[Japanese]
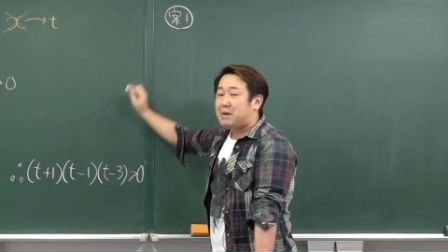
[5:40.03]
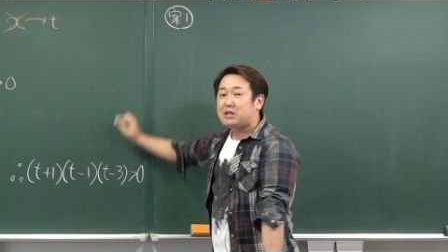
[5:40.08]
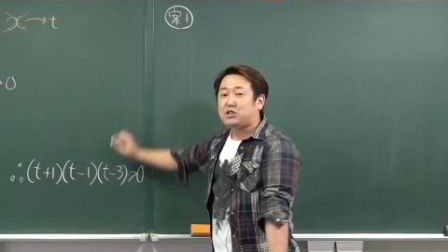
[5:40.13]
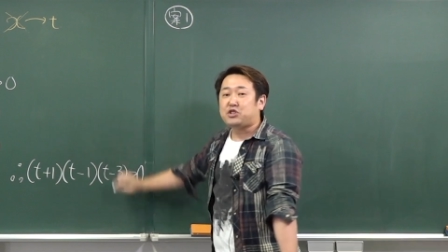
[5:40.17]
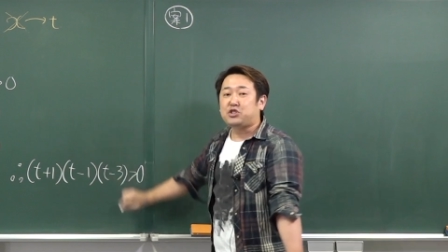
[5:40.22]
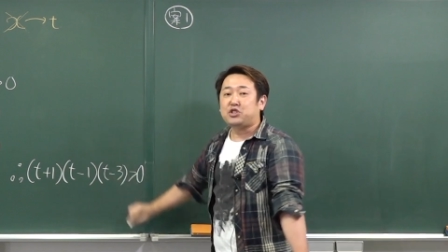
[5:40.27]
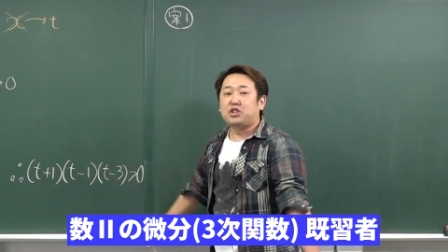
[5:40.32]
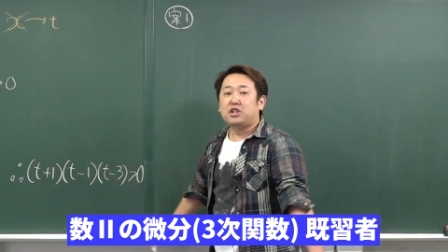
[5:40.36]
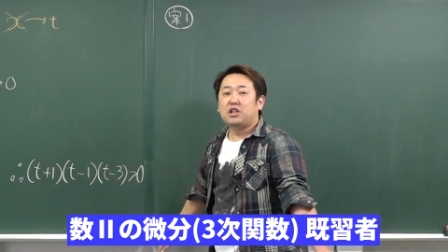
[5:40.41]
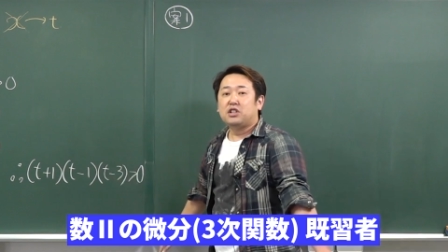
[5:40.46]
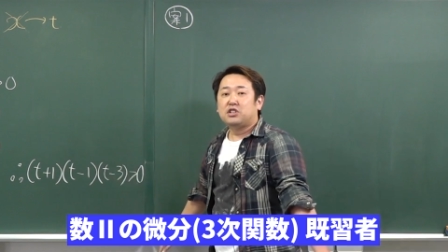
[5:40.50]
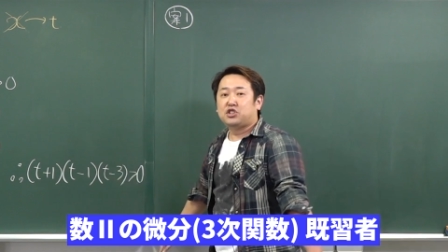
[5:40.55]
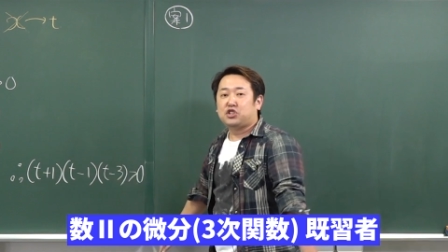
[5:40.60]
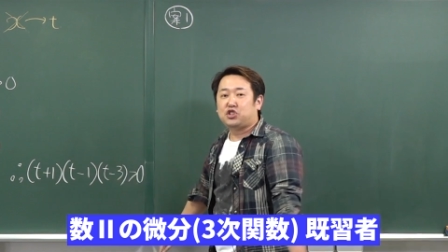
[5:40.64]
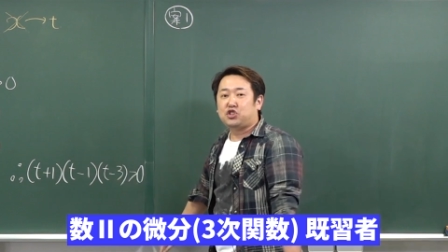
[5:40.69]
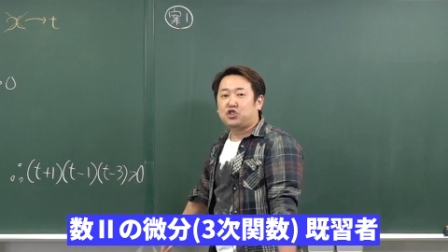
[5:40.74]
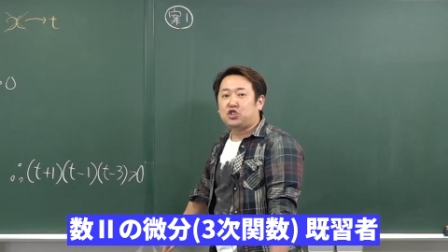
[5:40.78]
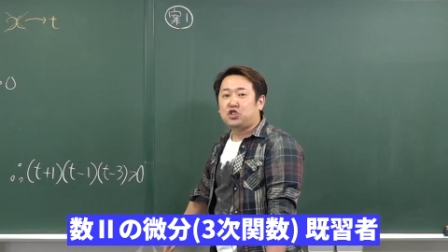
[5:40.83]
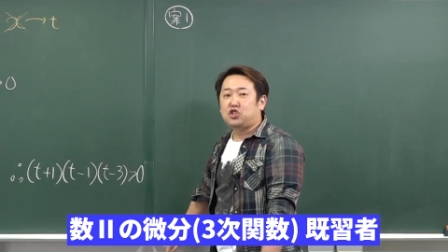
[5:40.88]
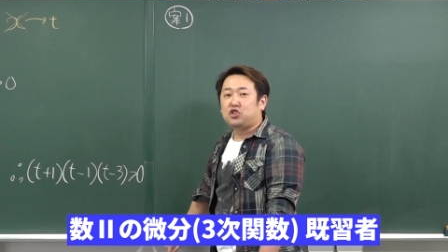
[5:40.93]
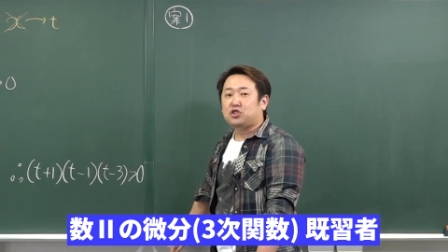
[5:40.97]
ず、数
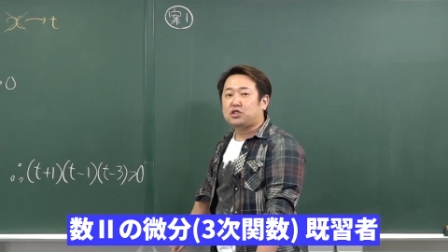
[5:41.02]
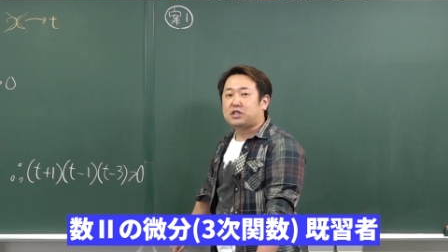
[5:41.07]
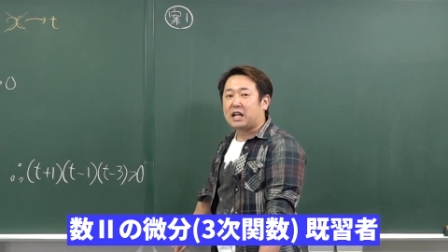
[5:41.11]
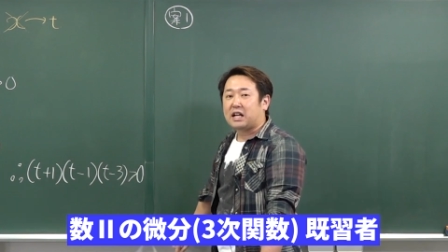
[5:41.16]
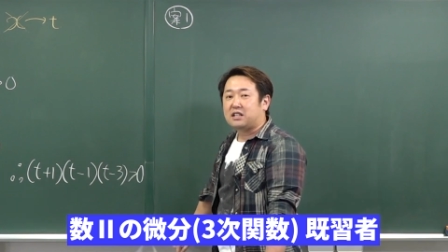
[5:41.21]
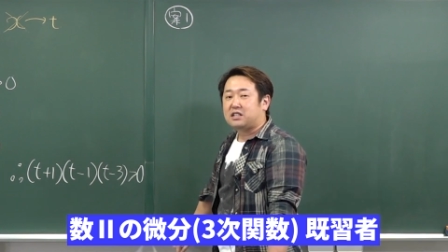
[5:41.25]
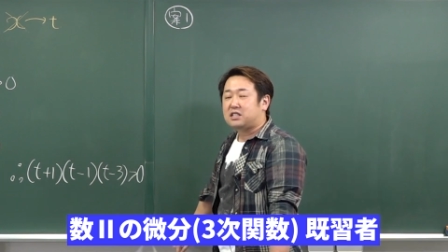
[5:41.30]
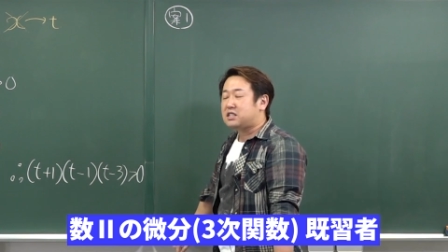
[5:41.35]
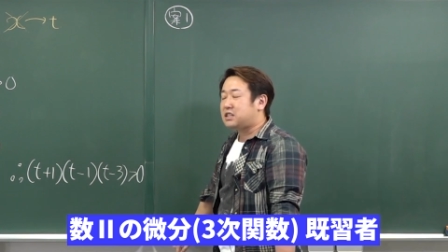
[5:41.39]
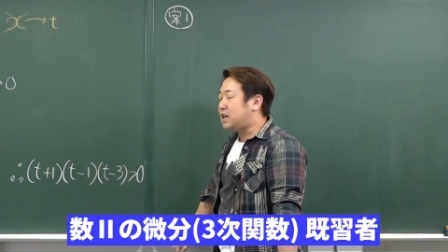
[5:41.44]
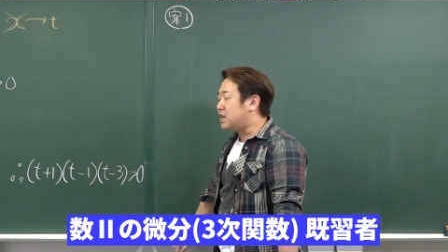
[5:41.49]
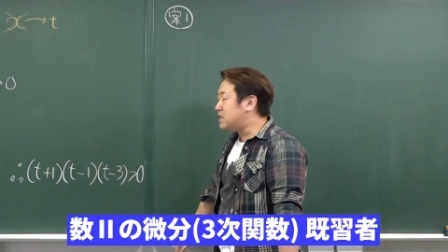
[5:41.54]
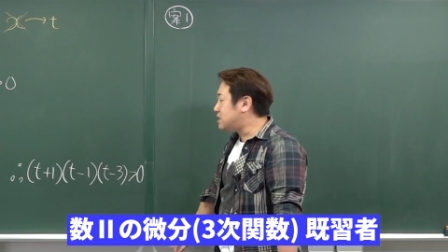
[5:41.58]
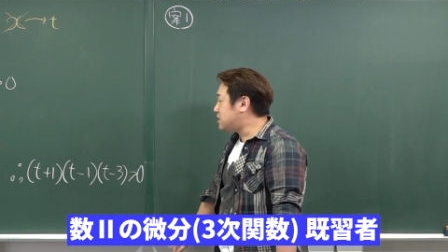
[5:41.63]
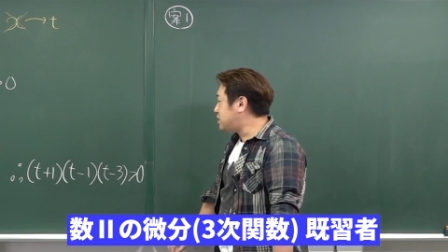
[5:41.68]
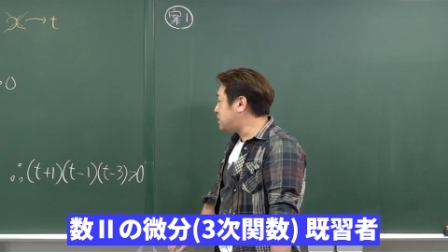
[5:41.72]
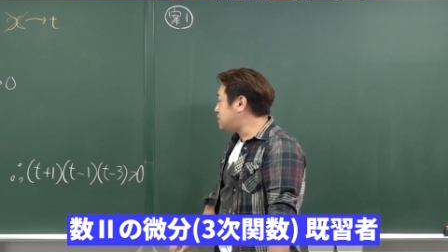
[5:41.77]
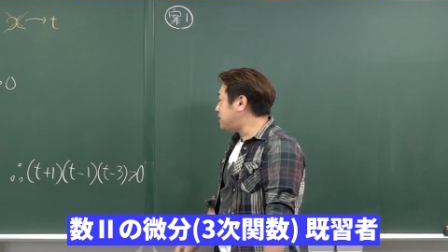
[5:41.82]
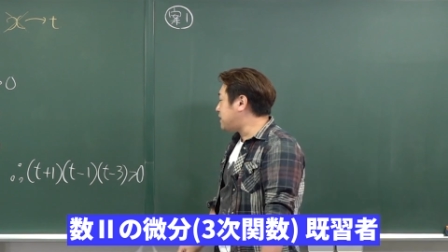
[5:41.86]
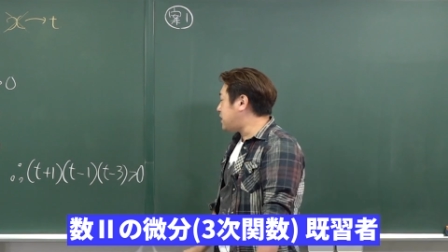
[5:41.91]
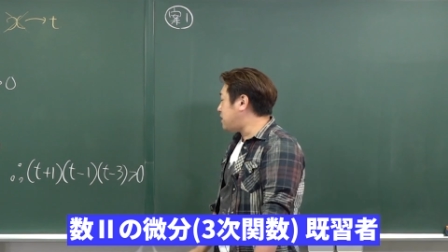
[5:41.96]
2の3次関
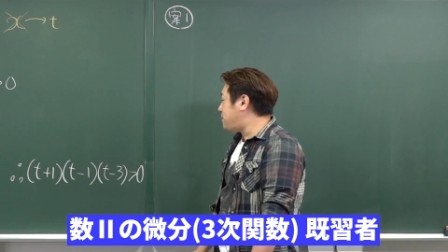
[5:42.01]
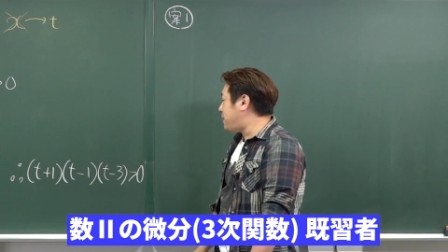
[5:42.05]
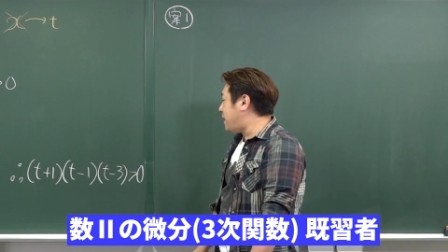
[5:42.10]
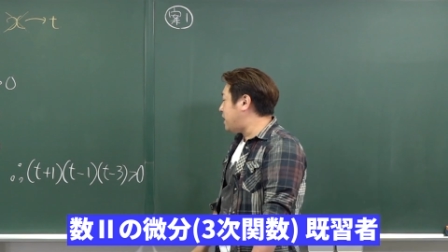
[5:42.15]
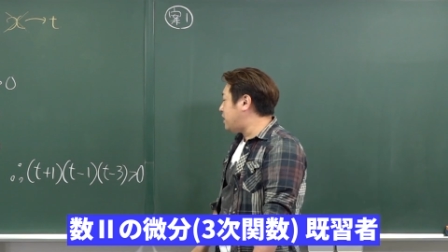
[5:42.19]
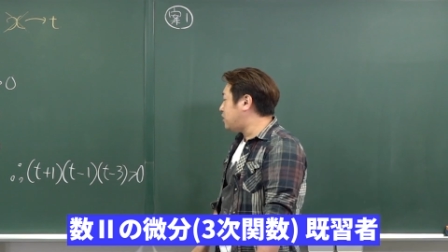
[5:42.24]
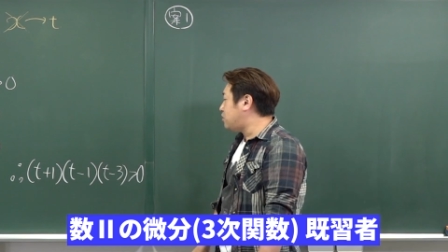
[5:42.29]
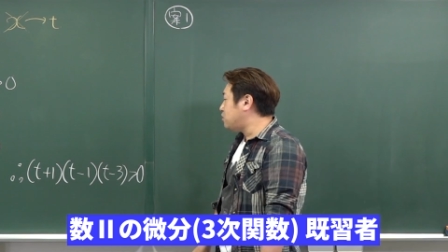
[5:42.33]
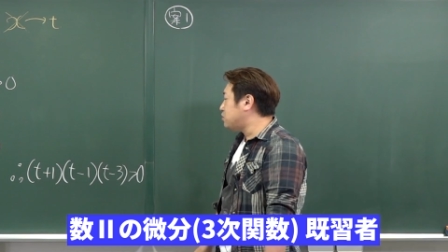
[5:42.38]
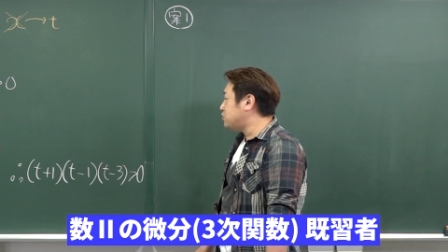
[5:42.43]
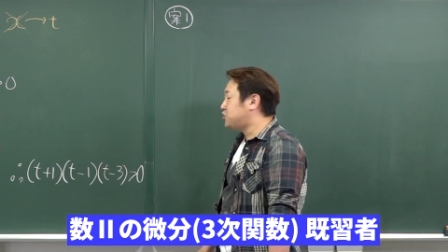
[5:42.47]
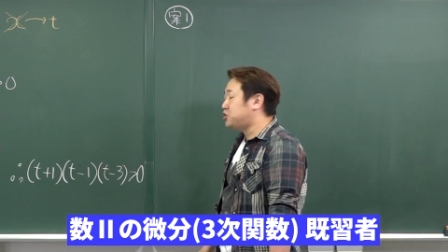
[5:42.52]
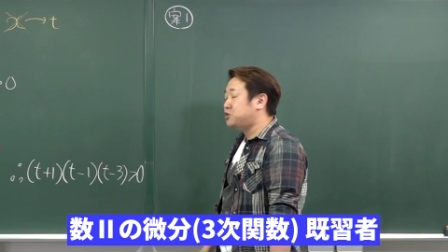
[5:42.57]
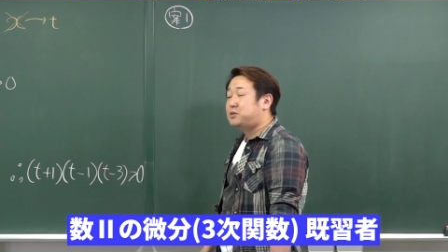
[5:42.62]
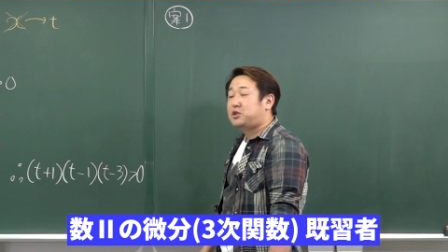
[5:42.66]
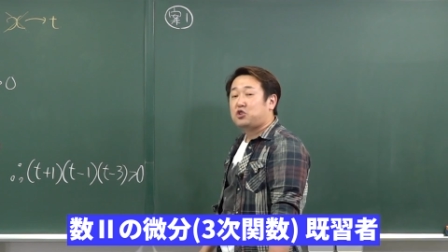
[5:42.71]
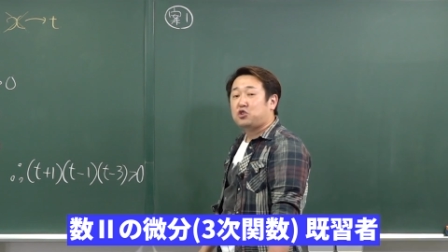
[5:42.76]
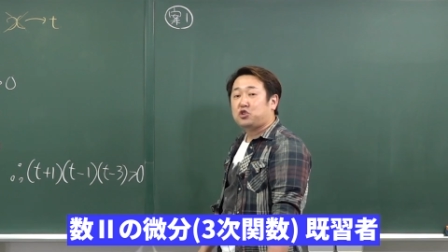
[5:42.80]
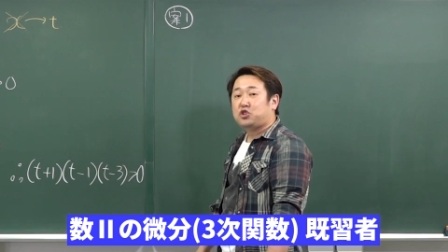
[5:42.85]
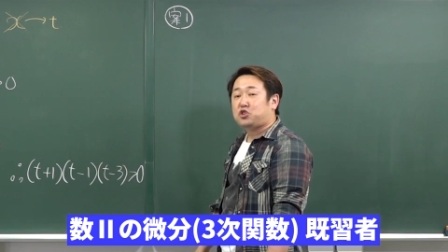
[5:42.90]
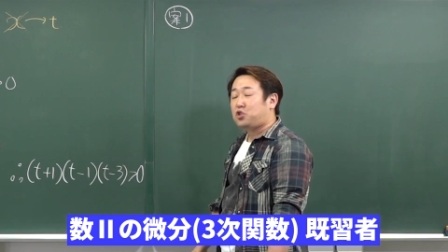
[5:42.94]
数まで勉強済
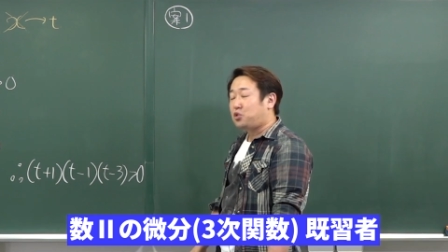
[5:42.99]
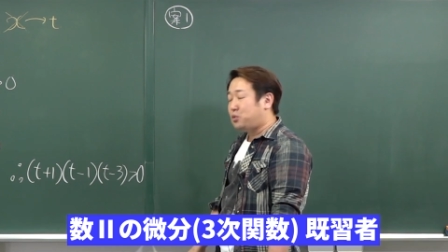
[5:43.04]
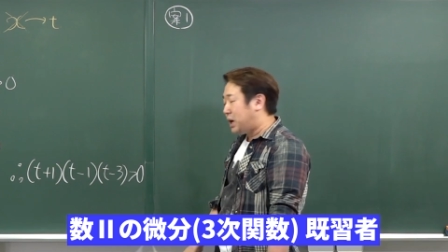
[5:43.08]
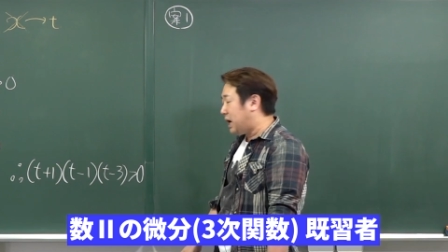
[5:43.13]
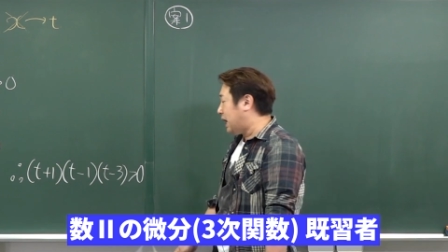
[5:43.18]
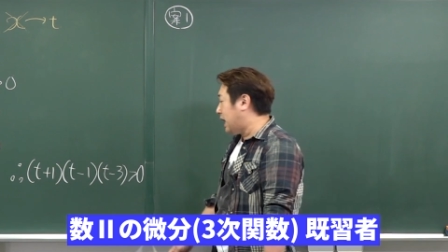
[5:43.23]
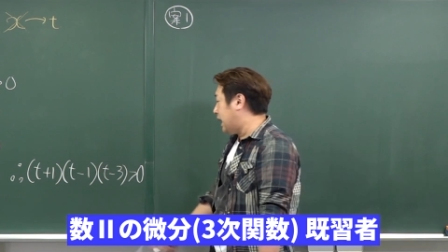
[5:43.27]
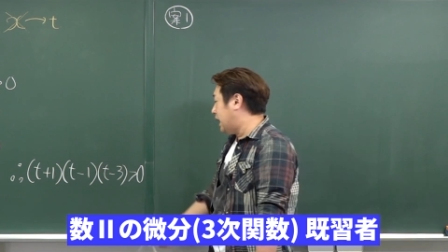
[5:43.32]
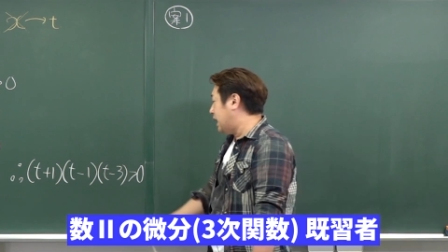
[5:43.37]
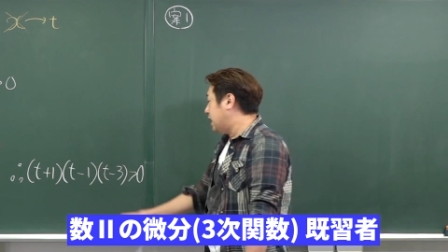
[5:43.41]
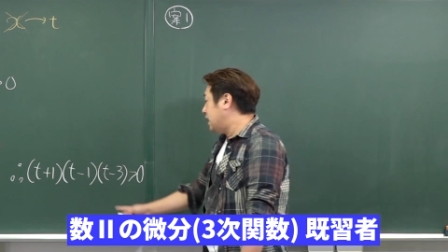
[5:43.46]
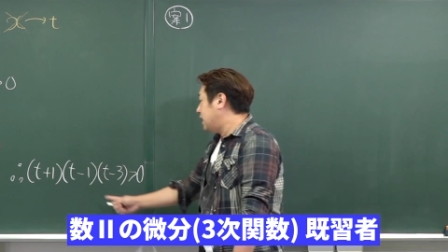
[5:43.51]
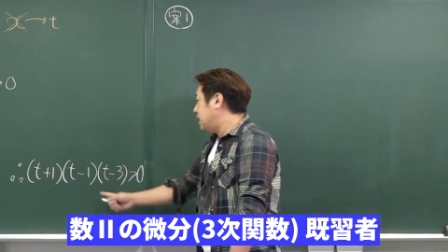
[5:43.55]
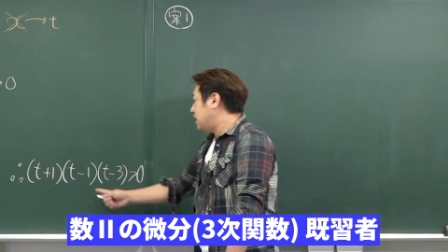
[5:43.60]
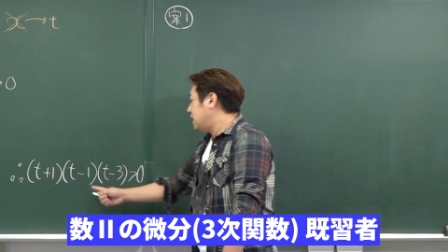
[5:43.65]
みの人は、